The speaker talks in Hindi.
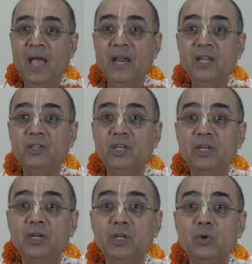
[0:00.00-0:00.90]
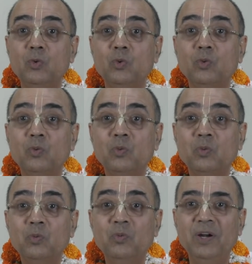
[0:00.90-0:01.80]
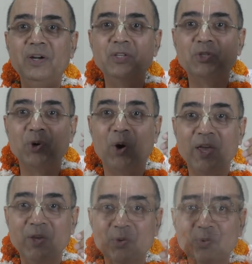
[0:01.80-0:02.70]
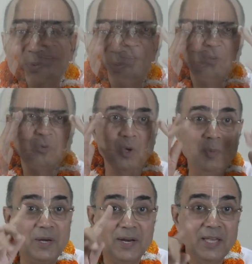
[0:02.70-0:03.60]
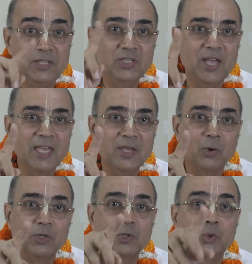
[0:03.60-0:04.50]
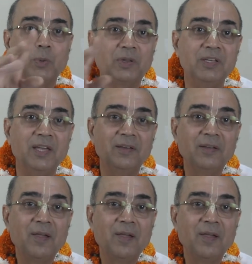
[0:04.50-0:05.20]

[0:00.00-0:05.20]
एनीथिंग न्यू विल डिस्ट्रॉय यू कोई भी नई चीज आएगी वो किसकी उत्पत्ति है